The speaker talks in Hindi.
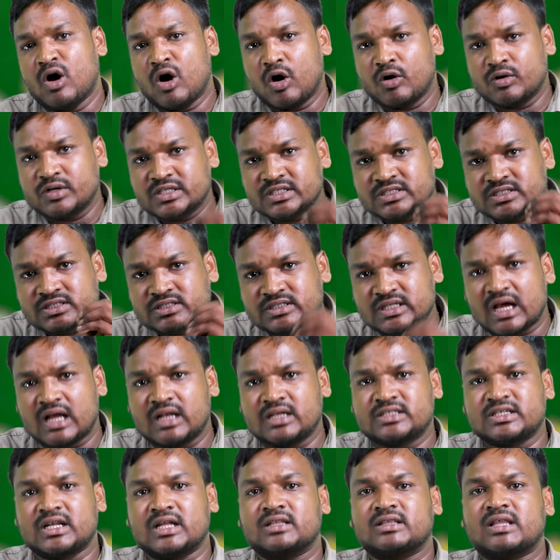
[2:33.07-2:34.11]
और इस
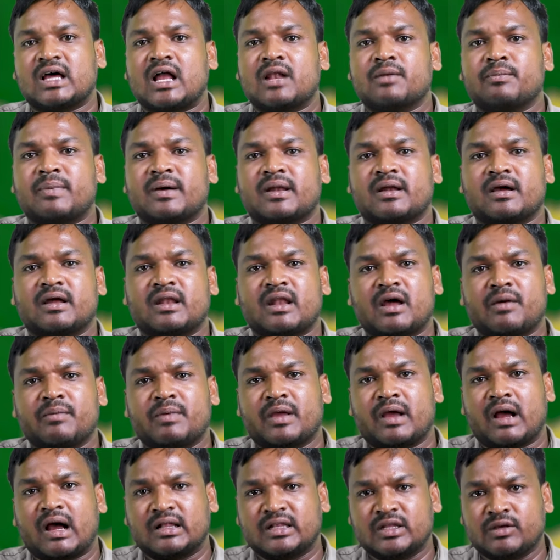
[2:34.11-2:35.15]
साल संथाल परगना
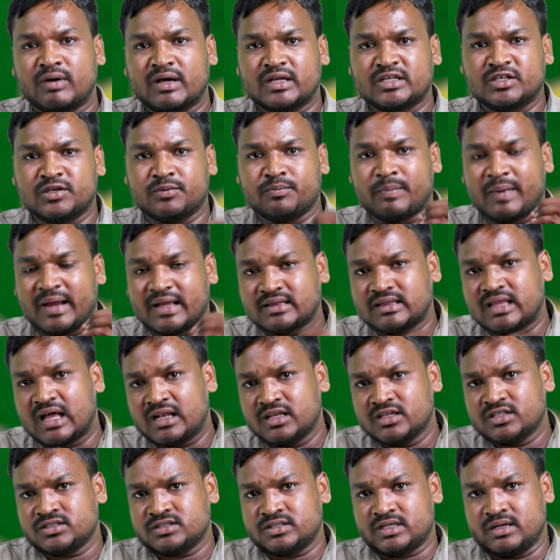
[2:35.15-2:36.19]
में आदिवासी
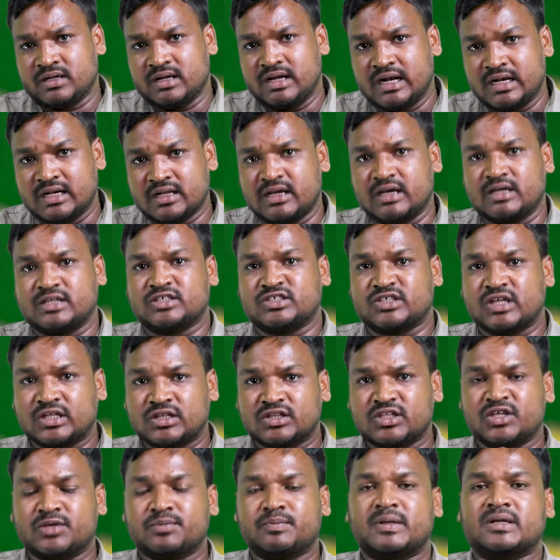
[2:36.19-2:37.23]
45 से घटकर
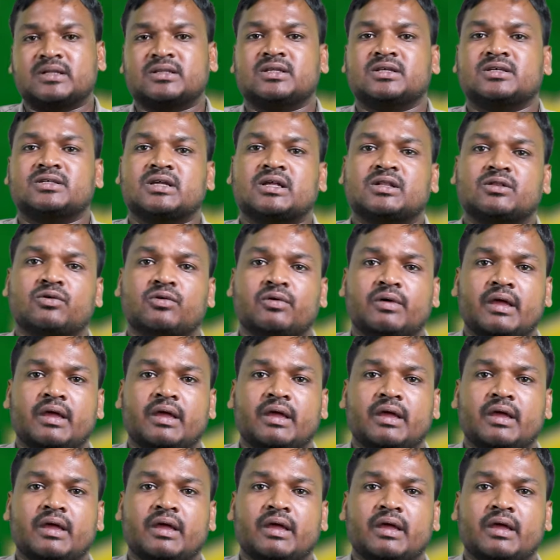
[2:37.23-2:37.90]
36 प्रतिशत हो